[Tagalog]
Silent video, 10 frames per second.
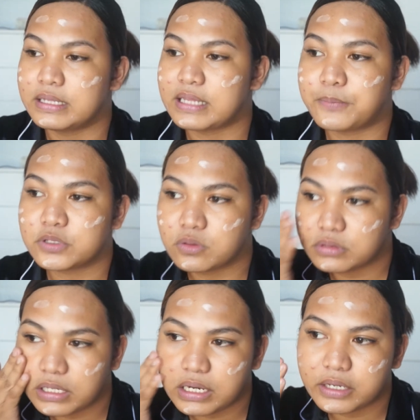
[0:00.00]
Tapos,
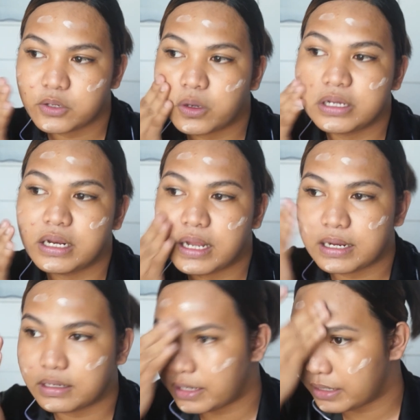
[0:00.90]
kunti lang yung
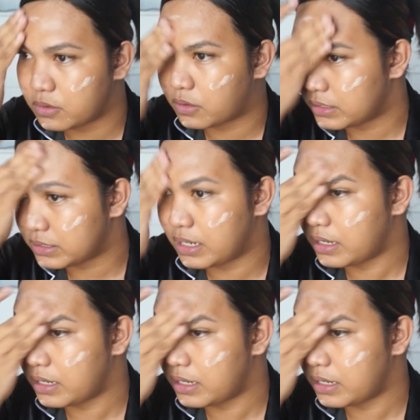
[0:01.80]
inilalagay ko kasi